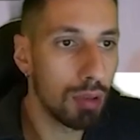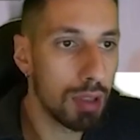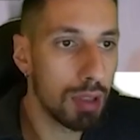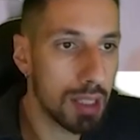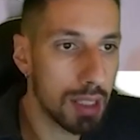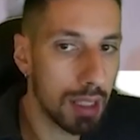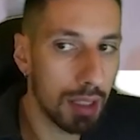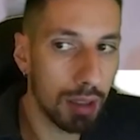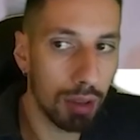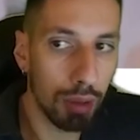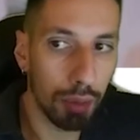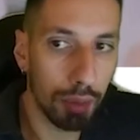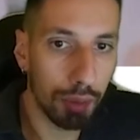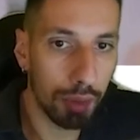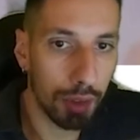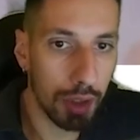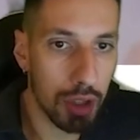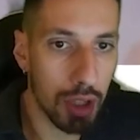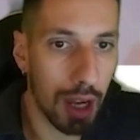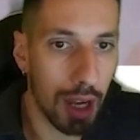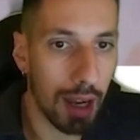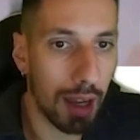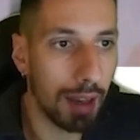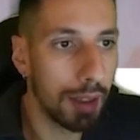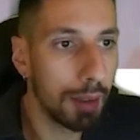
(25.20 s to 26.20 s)
sito
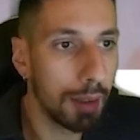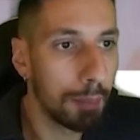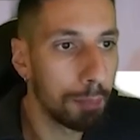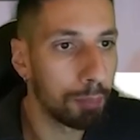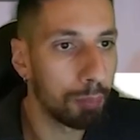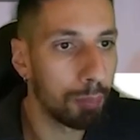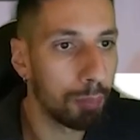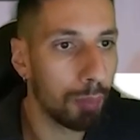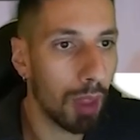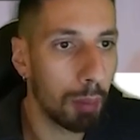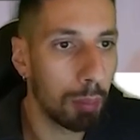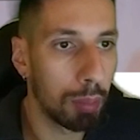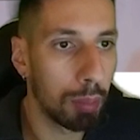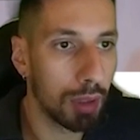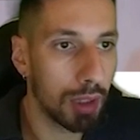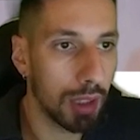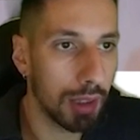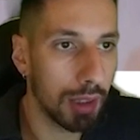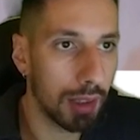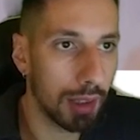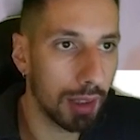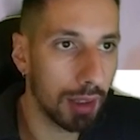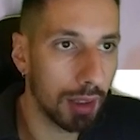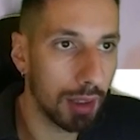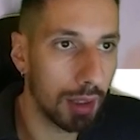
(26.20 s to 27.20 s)
ufficiale
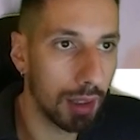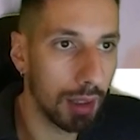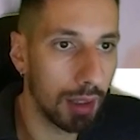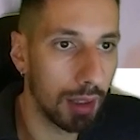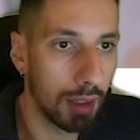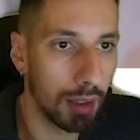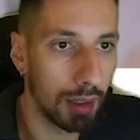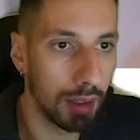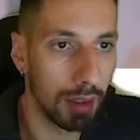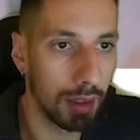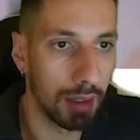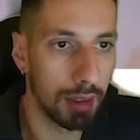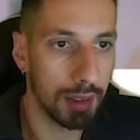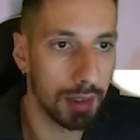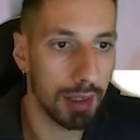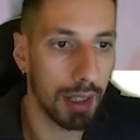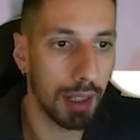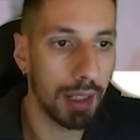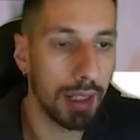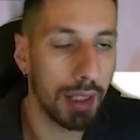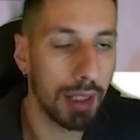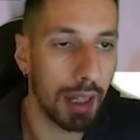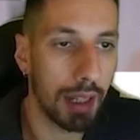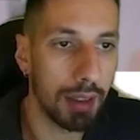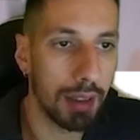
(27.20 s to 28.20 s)
potete eh,
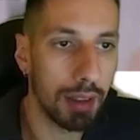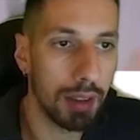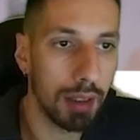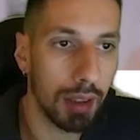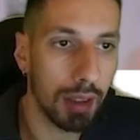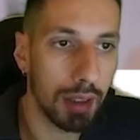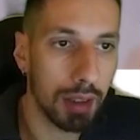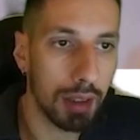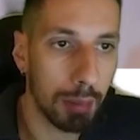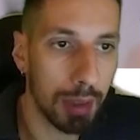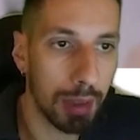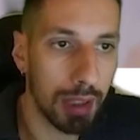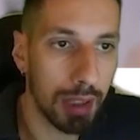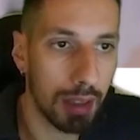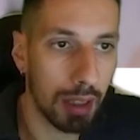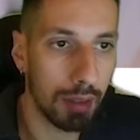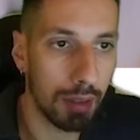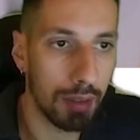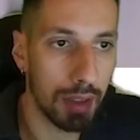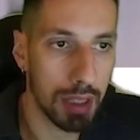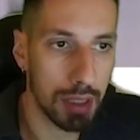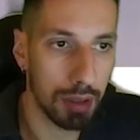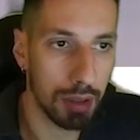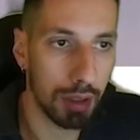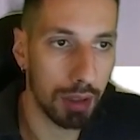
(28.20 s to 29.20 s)
scaricare direttamente la
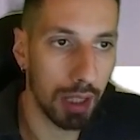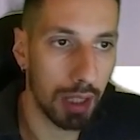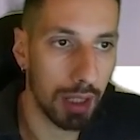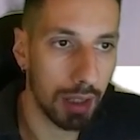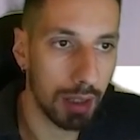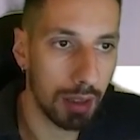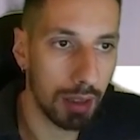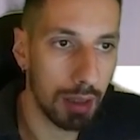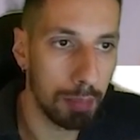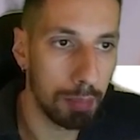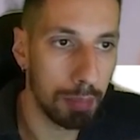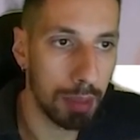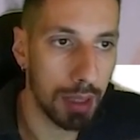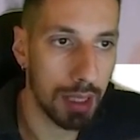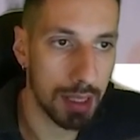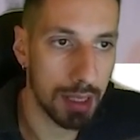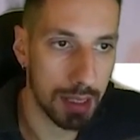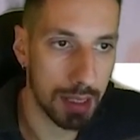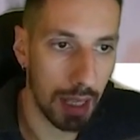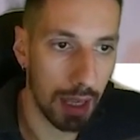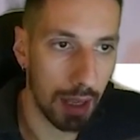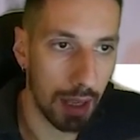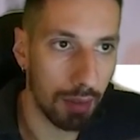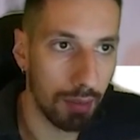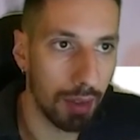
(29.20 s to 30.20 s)
versione RDP
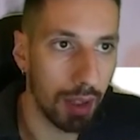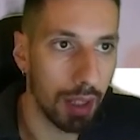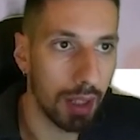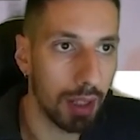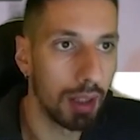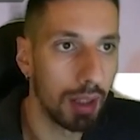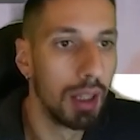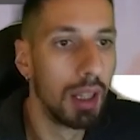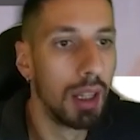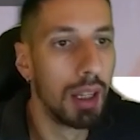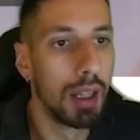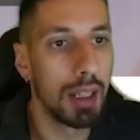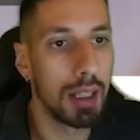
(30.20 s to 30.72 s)
server,